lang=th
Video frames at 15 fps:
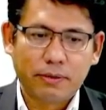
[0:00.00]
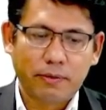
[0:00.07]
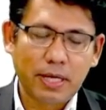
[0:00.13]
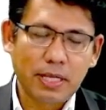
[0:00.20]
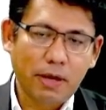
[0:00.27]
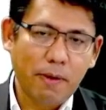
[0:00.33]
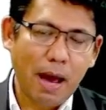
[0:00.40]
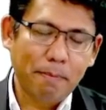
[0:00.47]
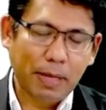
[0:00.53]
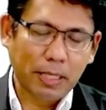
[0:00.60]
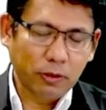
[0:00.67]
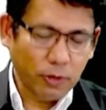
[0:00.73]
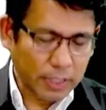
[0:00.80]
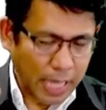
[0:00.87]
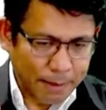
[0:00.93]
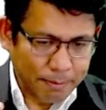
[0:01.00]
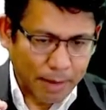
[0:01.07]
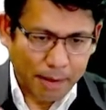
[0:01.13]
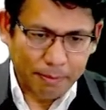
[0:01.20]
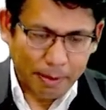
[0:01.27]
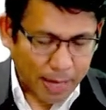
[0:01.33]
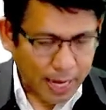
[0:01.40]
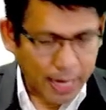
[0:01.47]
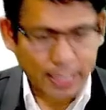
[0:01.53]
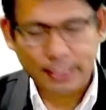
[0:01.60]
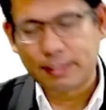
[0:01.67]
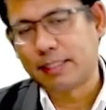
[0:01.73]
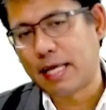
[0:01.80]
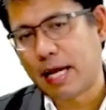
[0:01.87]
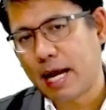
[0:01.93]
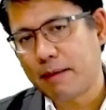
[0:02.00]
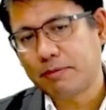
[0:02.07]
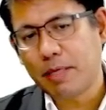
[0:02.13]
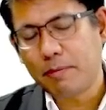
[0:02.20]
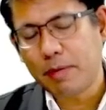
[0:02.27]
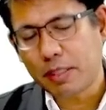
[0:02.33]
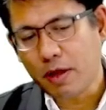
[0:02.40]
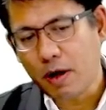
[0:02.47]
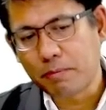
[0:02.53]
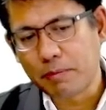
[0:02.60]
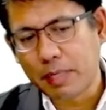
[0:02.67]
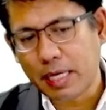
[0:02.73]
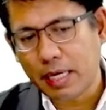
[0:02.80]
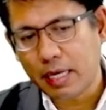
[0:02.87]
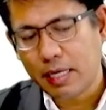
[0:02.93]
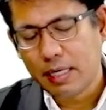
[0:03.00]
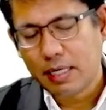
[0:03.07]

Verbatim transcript: เว้นแต่ว่าเป็นตัวแทนบางประเภทนะครับที่ไม่ต้องมี